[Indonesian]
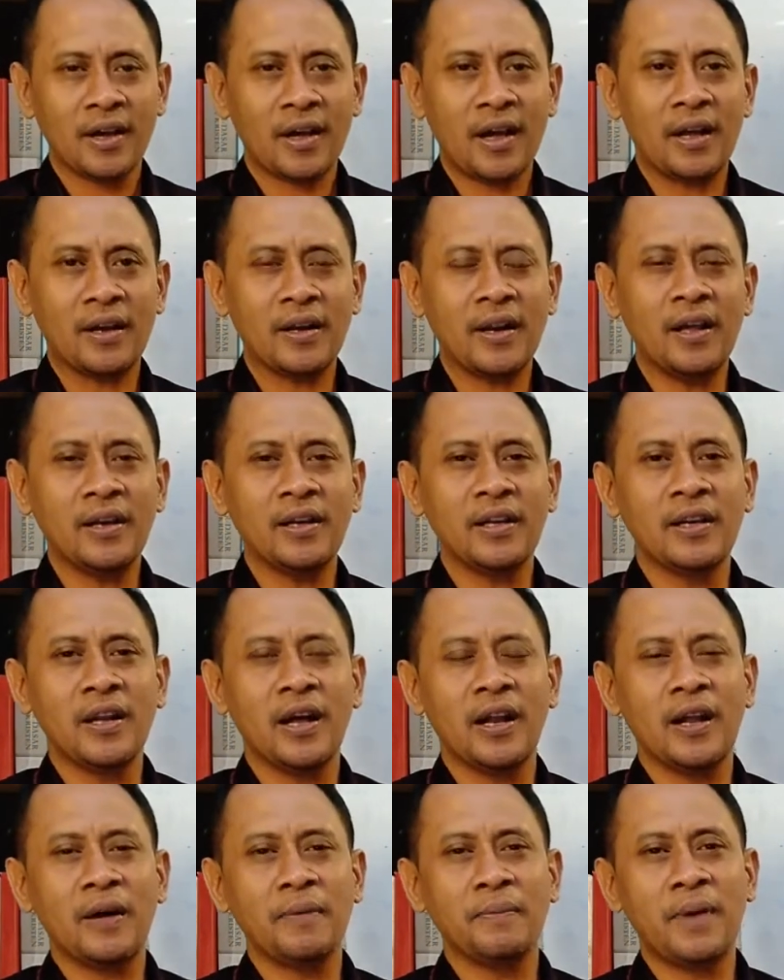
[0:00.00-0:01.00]
Karena di
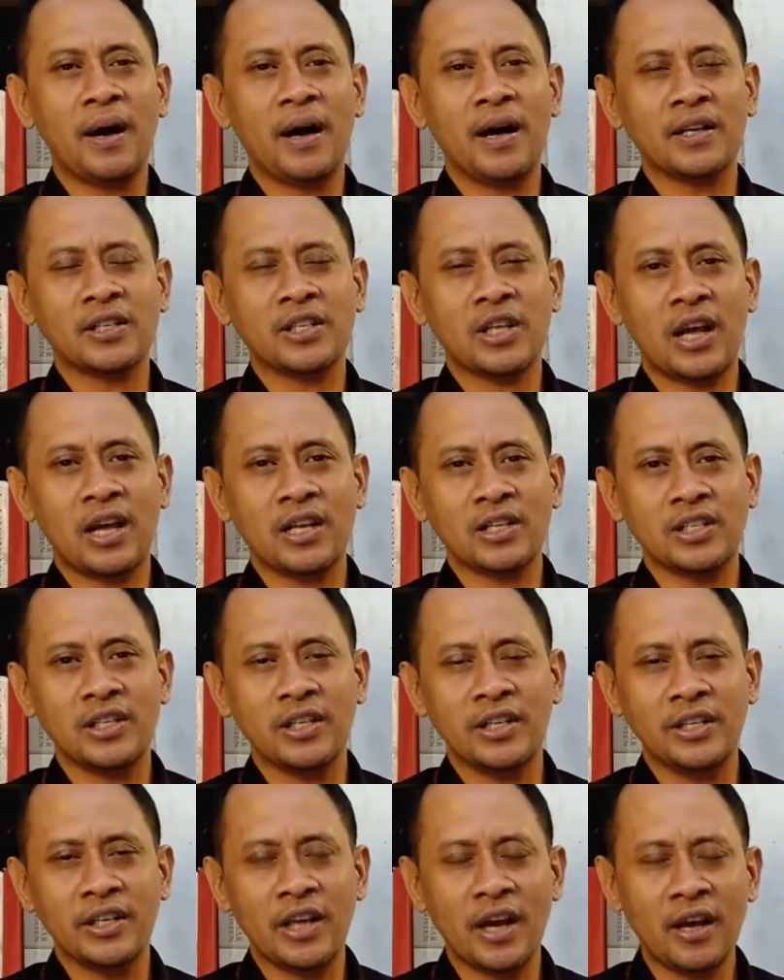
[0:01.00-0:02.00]
dalam bahasa
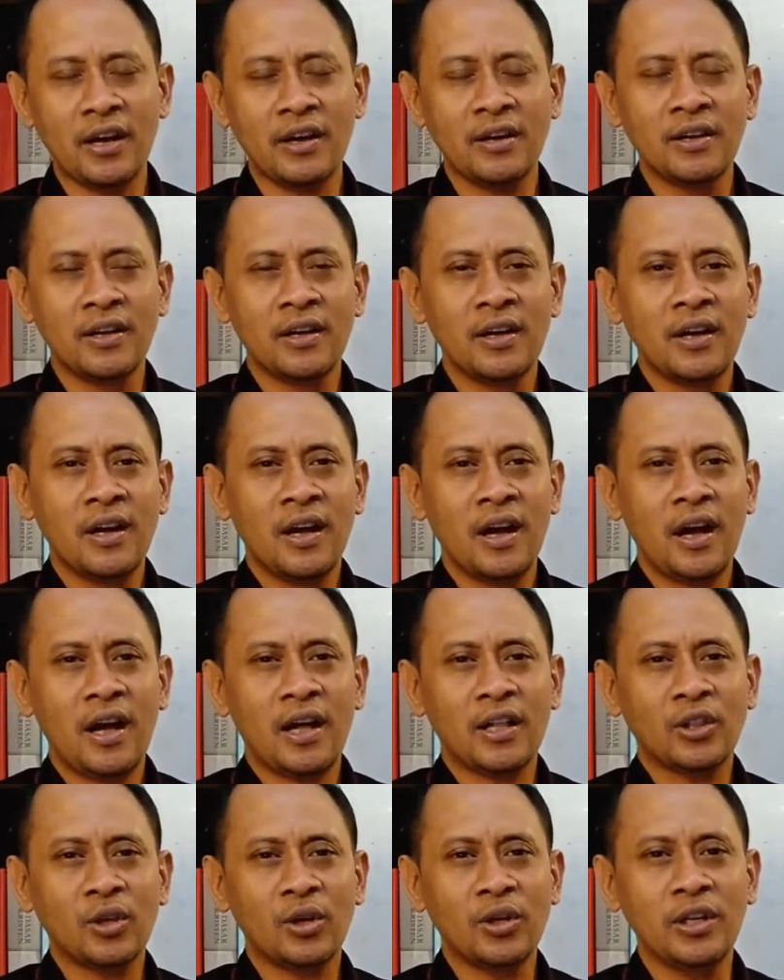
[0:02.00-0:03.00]
aslinya
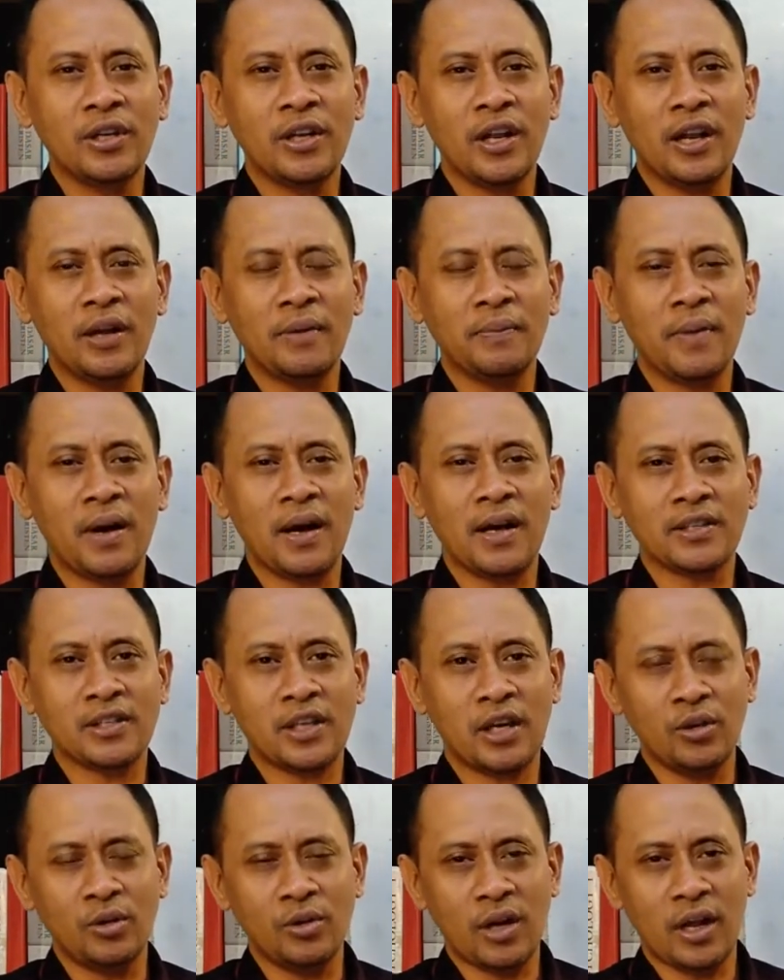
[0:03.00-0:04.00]
atau di dalam
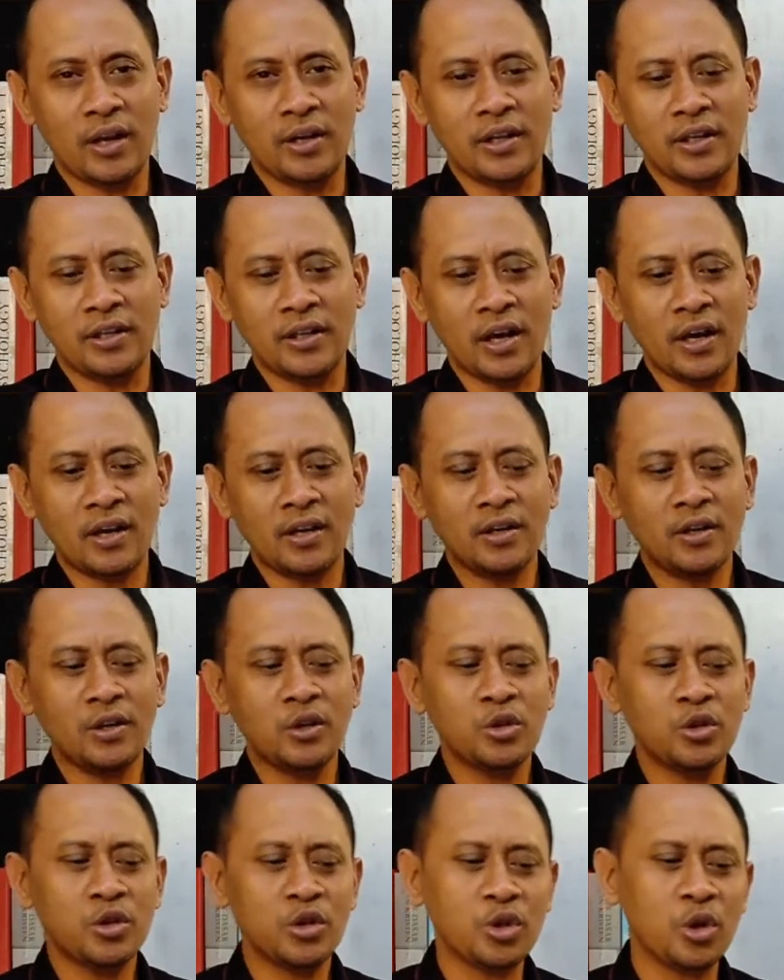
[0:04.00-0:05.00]
bahasa Yunaninya,
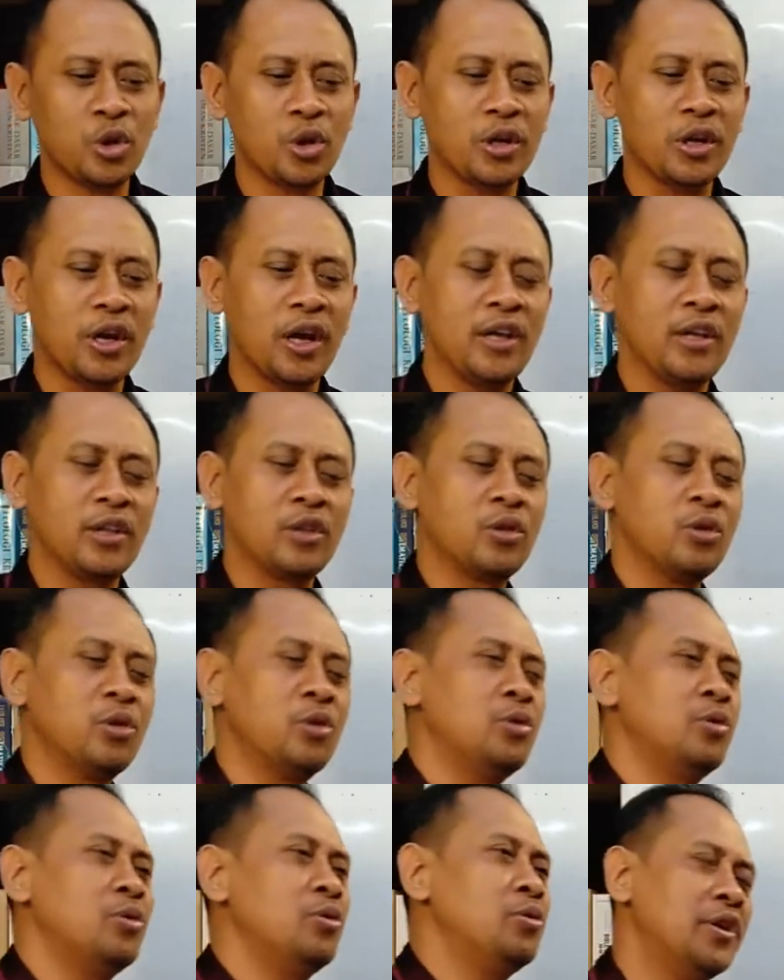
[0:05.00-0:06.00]
sorga
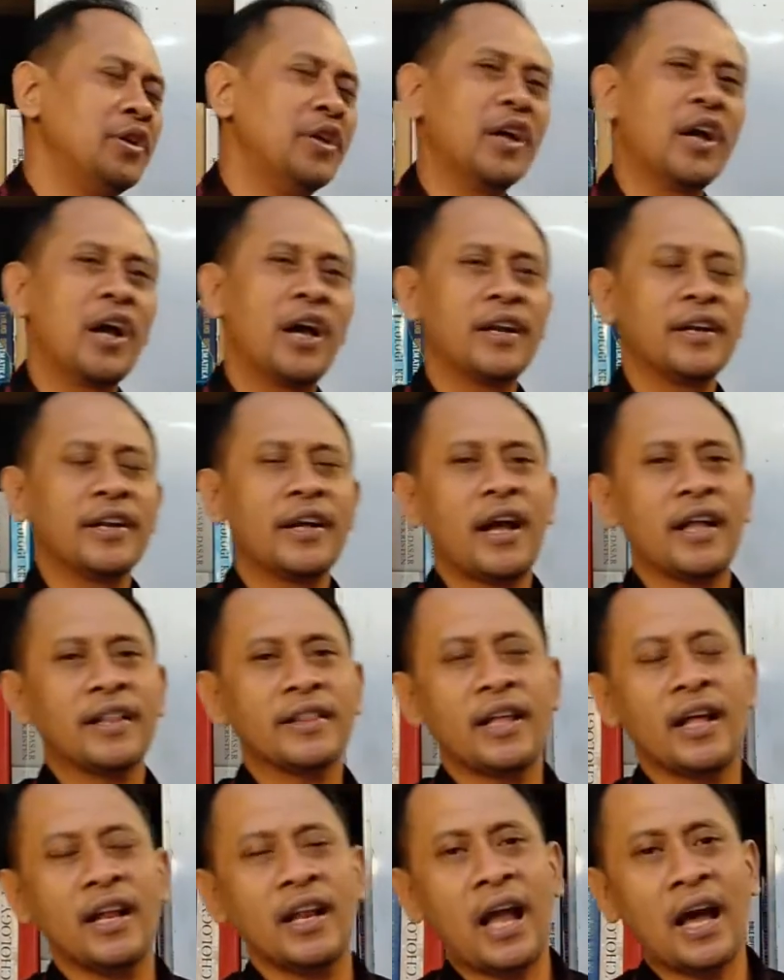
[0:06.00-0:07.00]
itu dengan
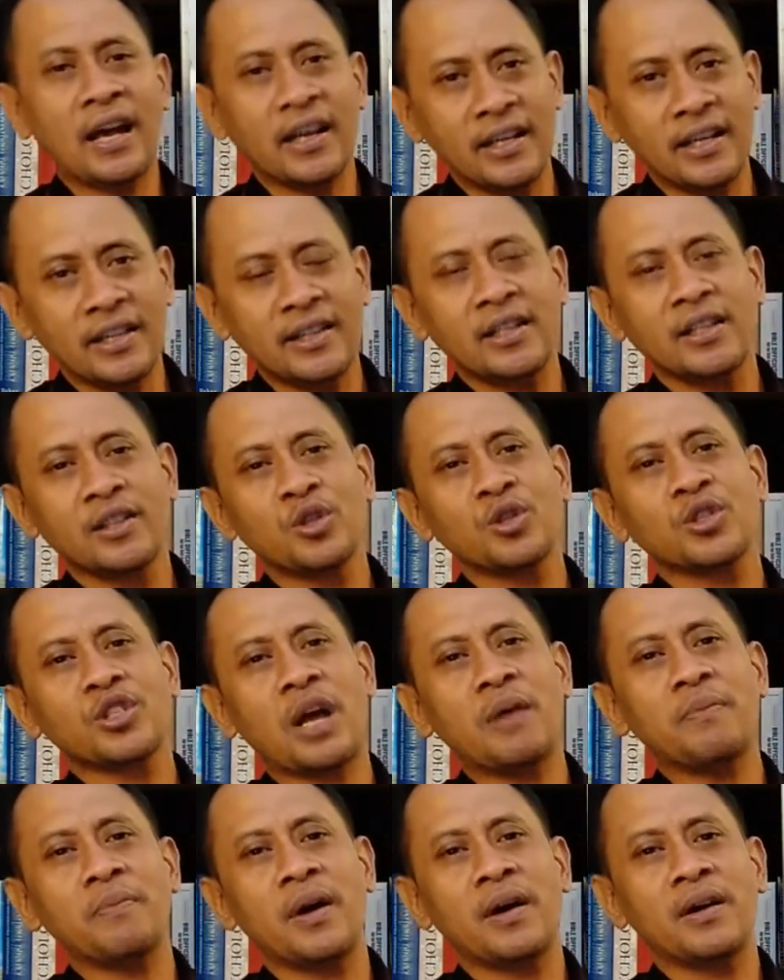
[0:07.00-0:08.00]
kata langit itu
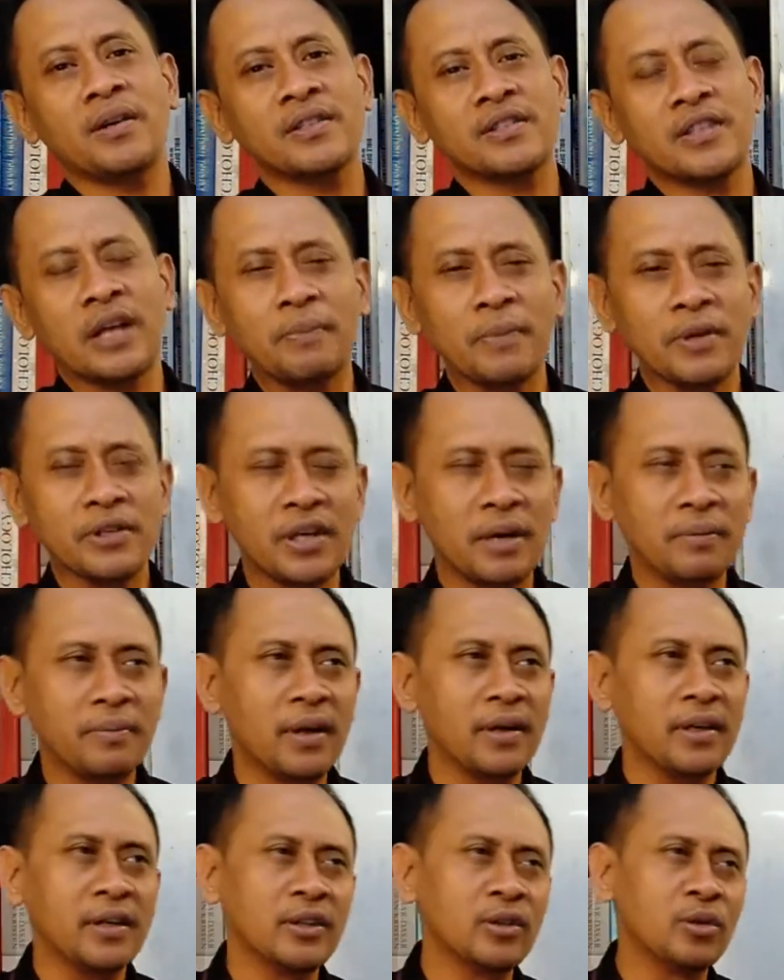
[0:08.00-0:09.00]
sama.
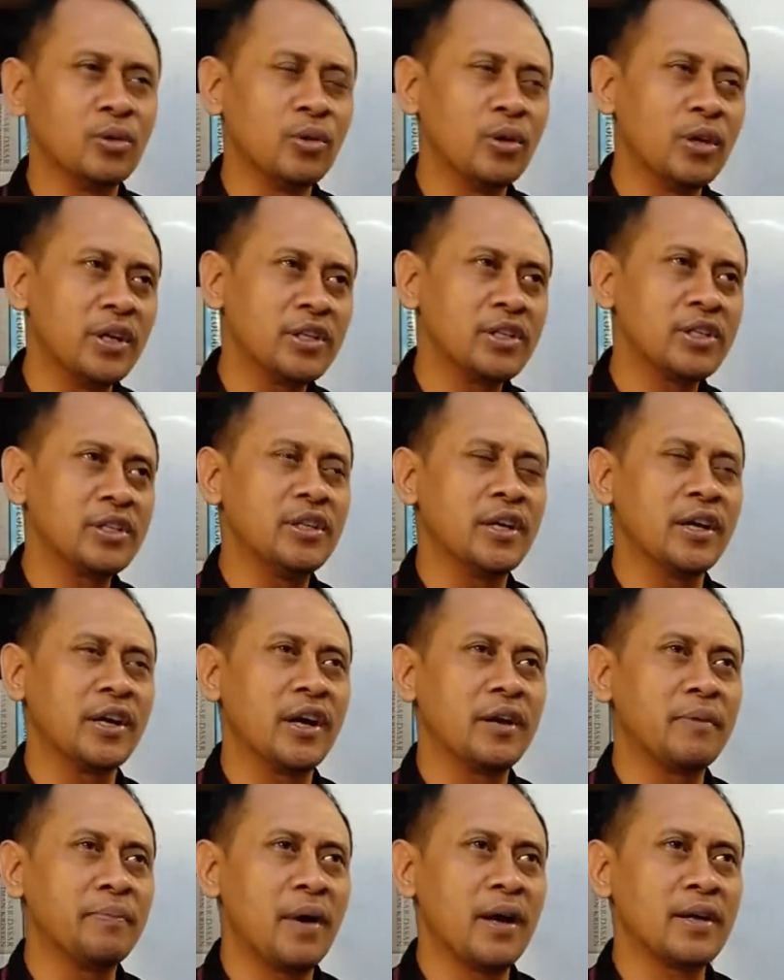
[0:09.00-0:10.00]
Sama-sama ditulis
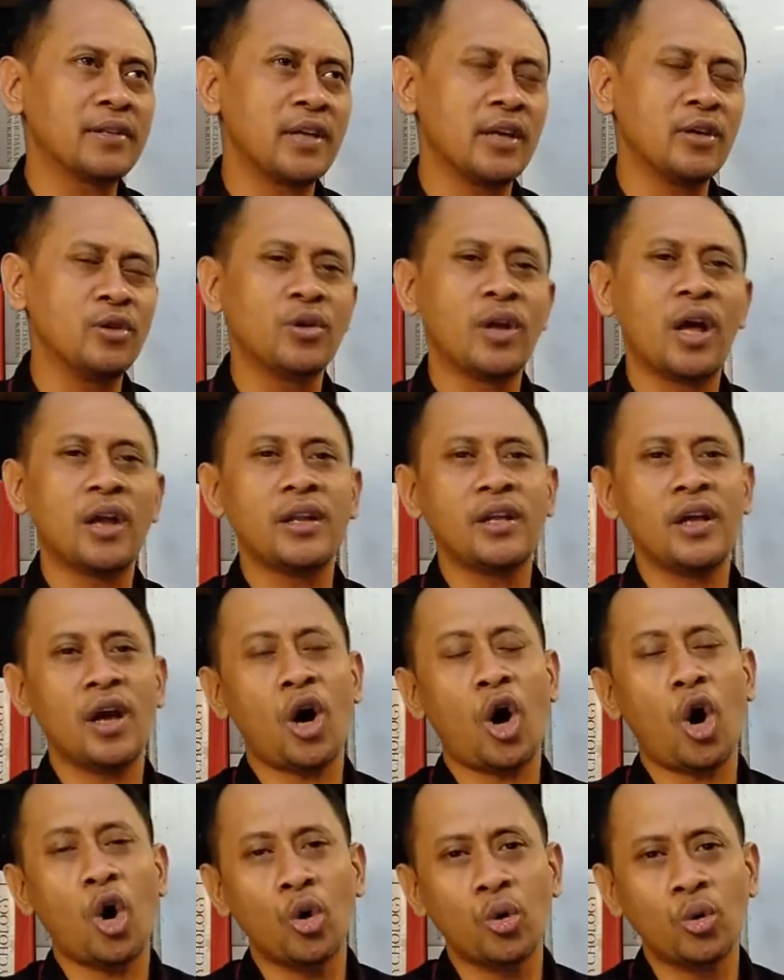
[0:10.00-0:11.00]
dengan bahasa Yunani
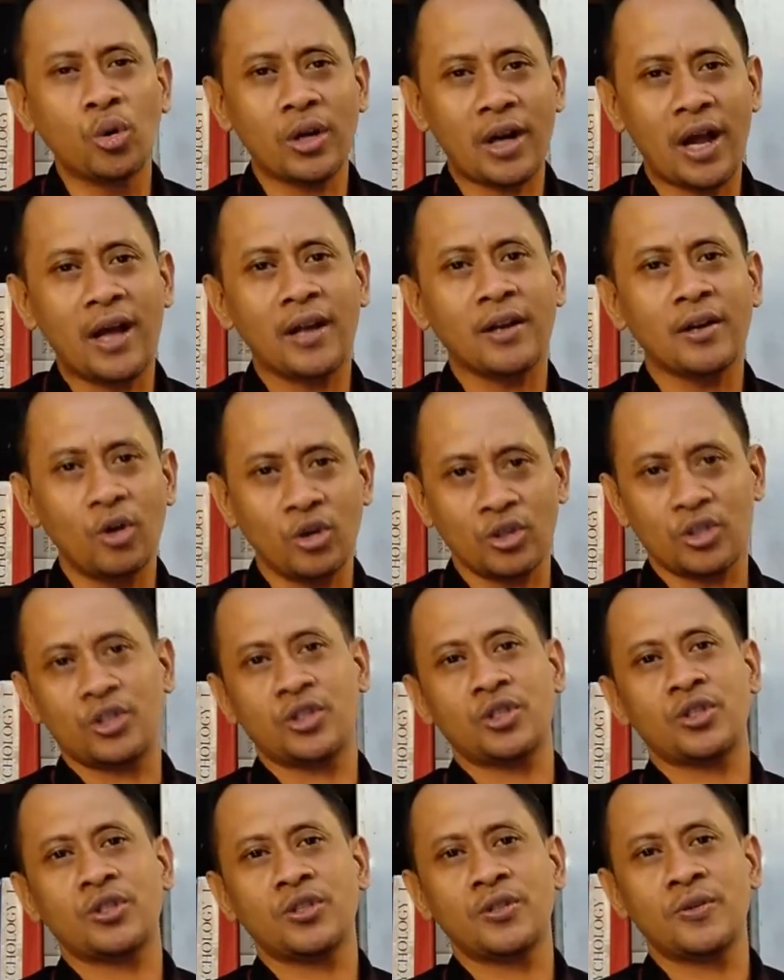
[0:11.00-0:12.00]

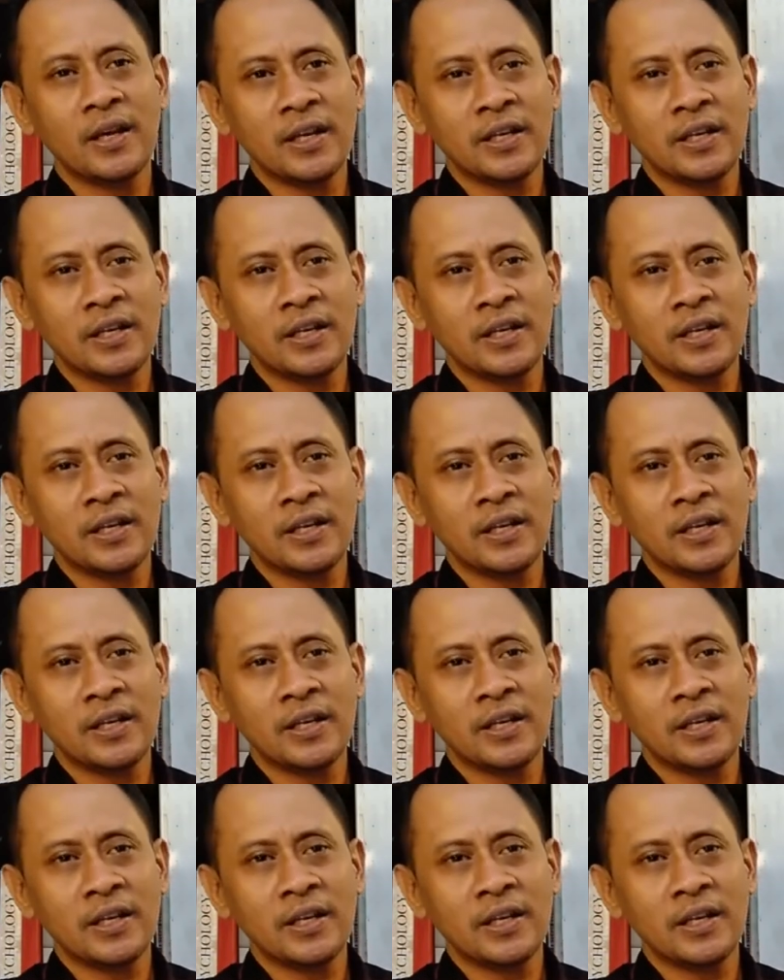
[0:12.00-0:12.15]
auranos.